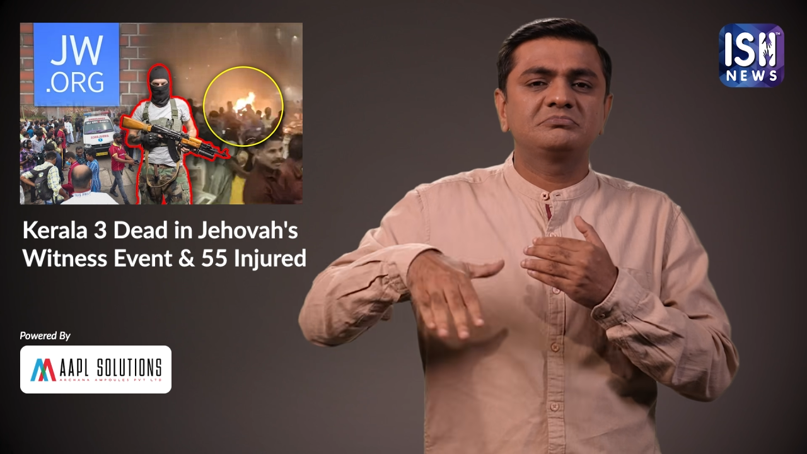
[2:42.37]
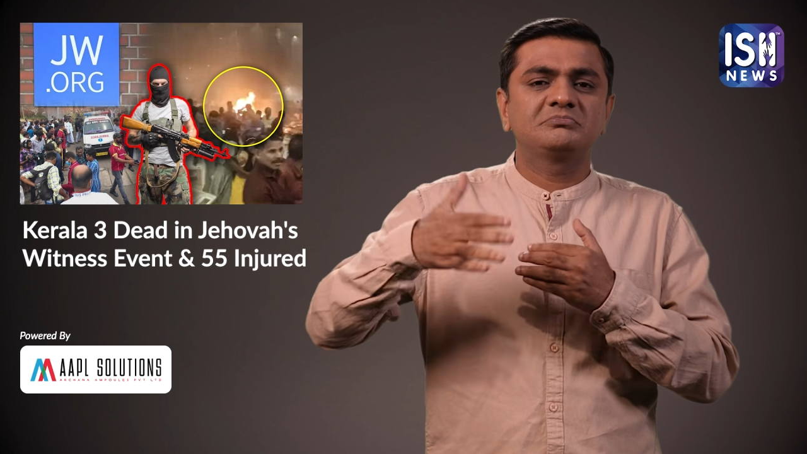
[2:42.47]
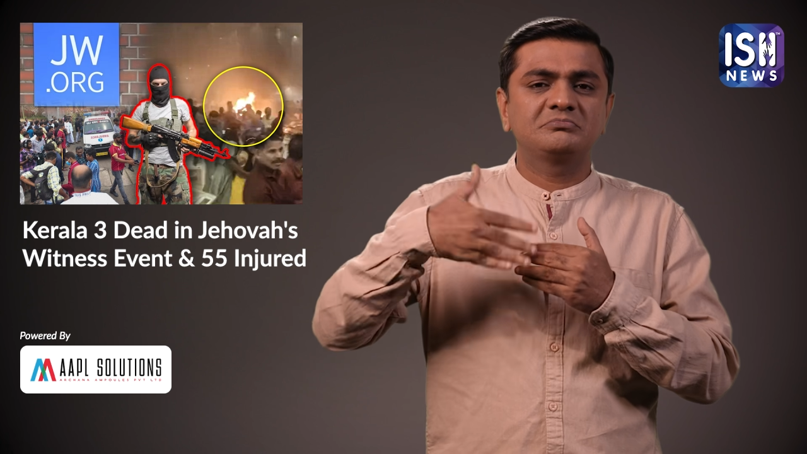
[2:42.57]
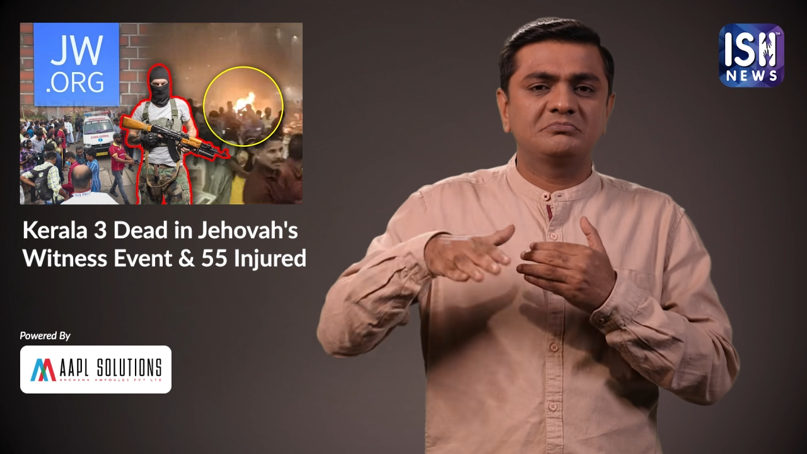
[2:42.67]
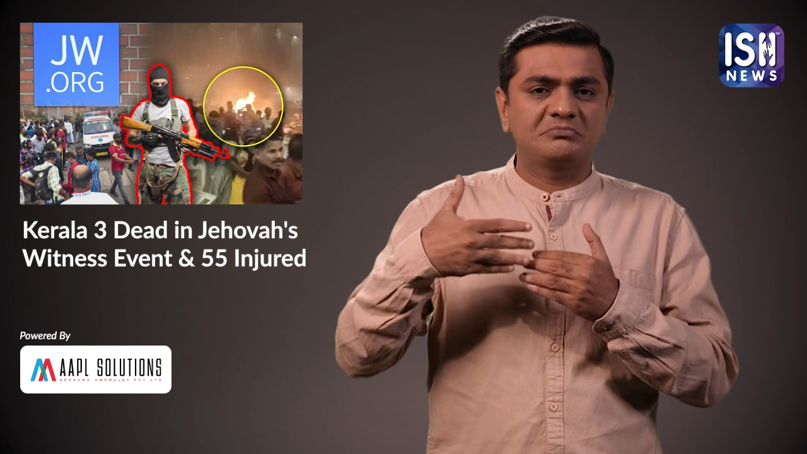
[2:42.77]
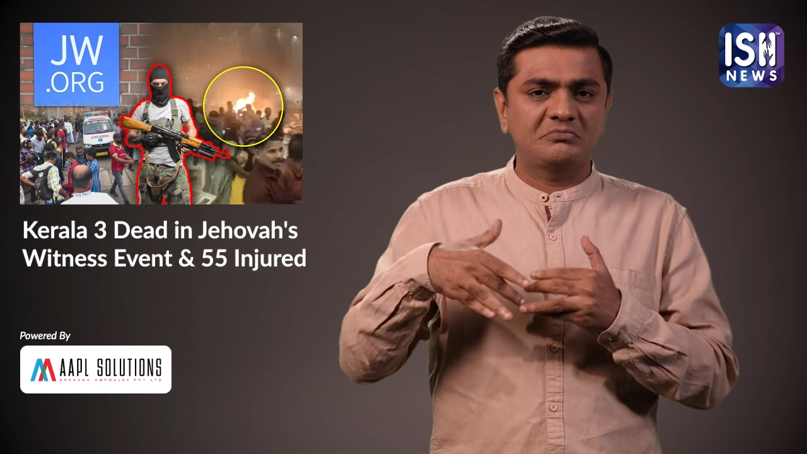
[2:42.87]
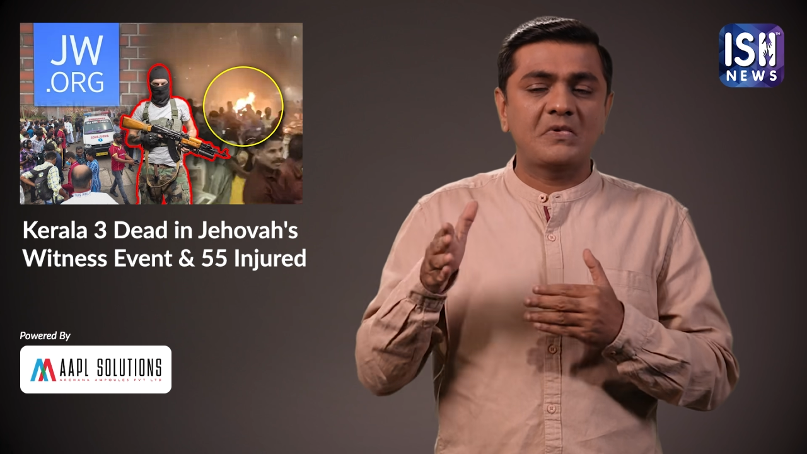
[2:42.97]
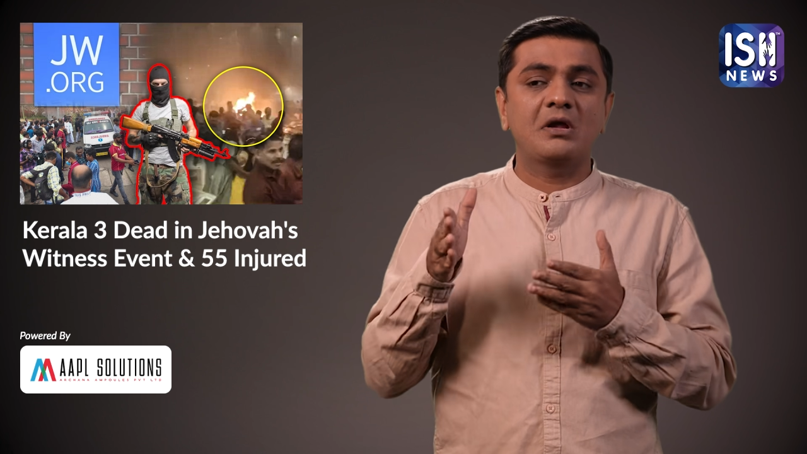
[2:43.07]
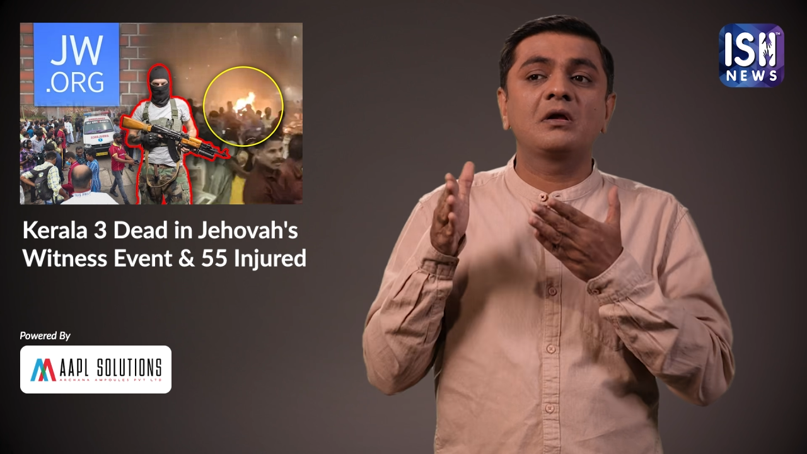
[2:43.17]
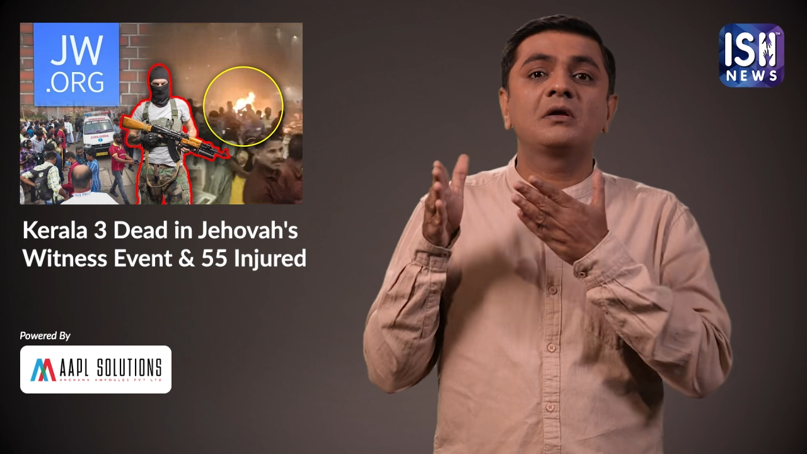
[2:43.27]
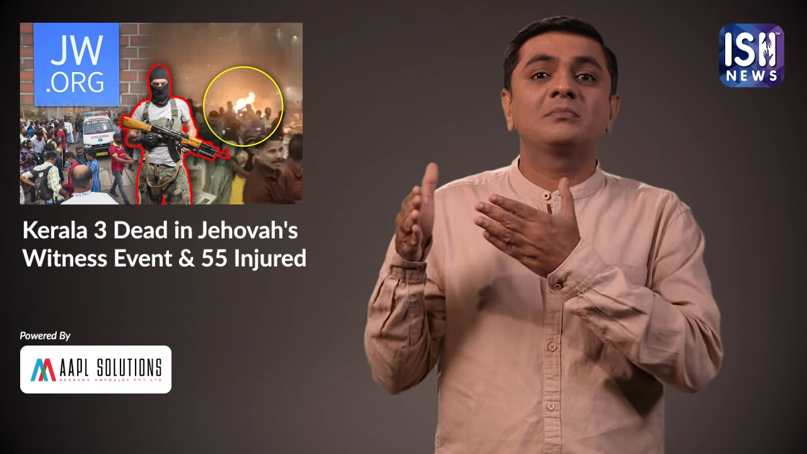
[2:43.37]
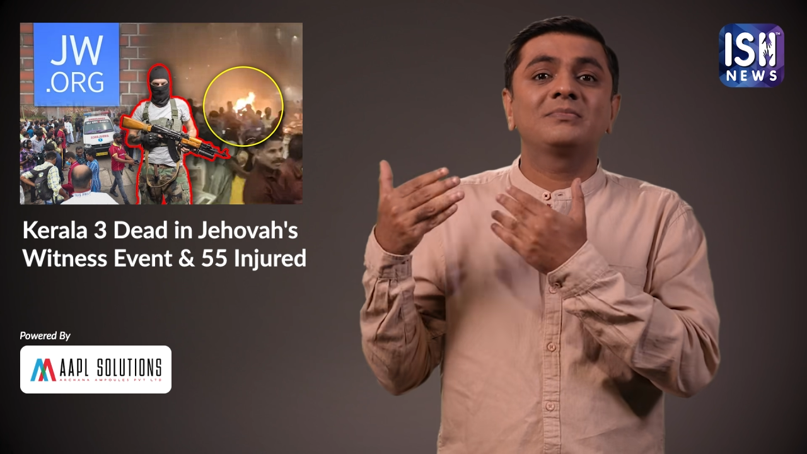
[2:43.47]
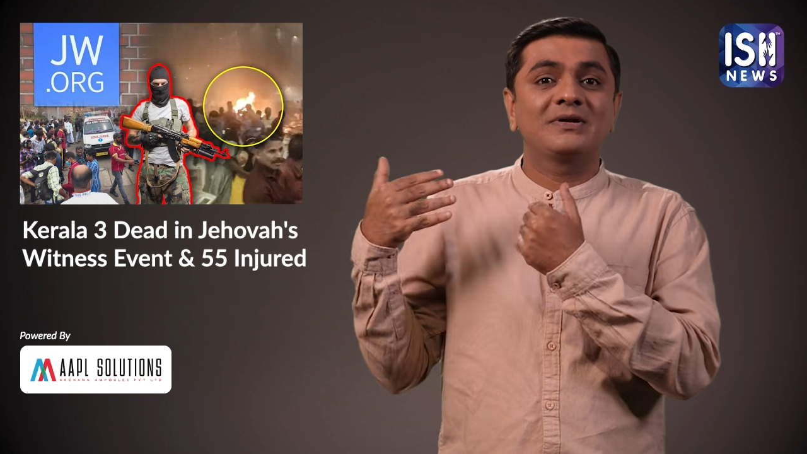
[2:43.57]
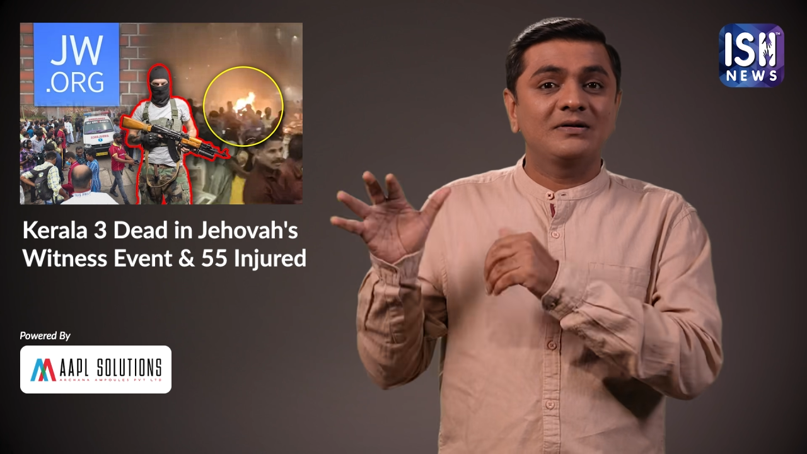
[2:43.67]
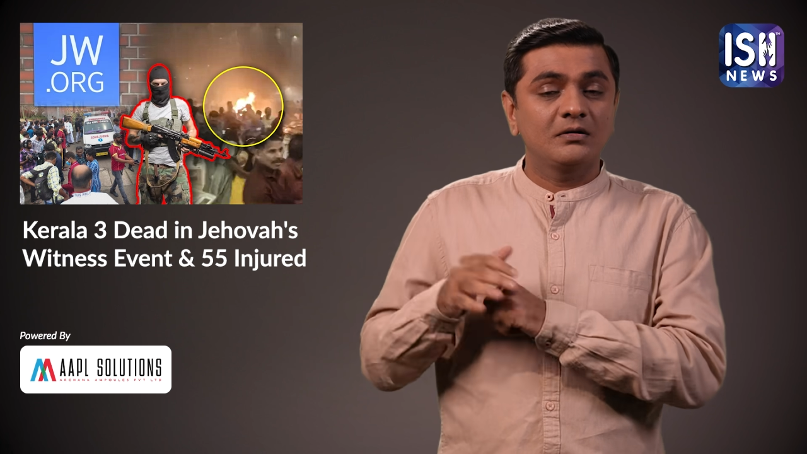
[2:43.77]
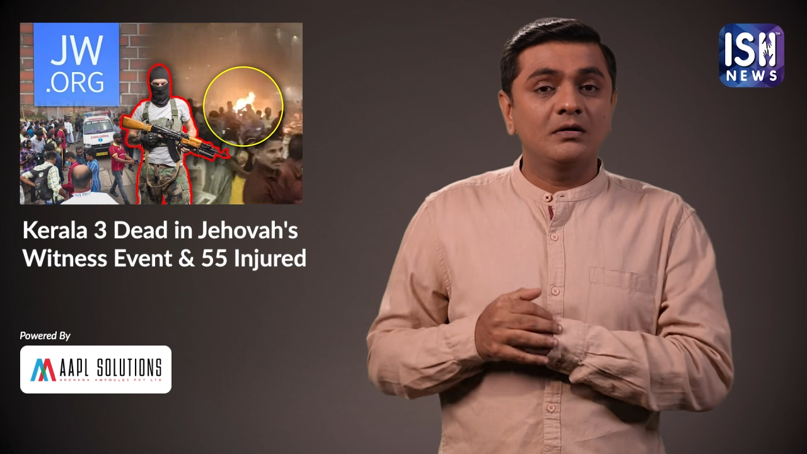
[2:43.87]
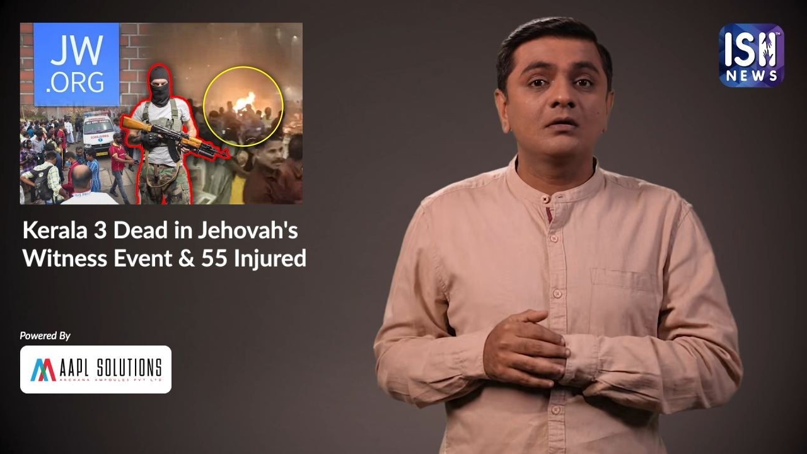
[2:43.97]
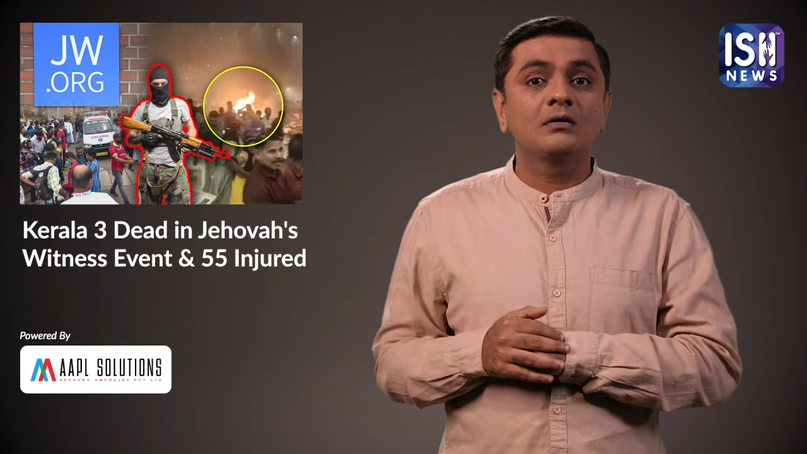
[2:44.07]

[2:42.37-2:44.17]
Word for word: पुलिस की पूछताछ जारी है